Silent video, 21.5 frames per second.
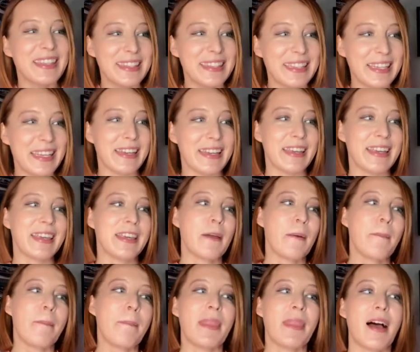diyerek
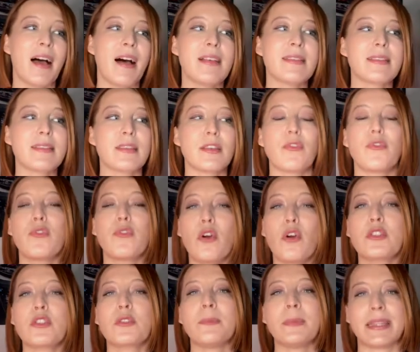aslında
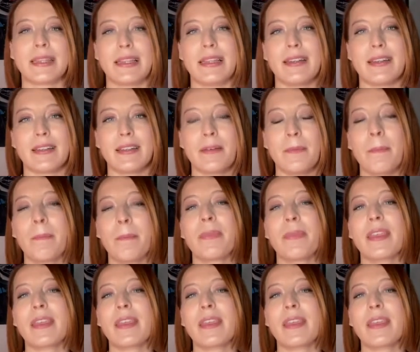flört mitleri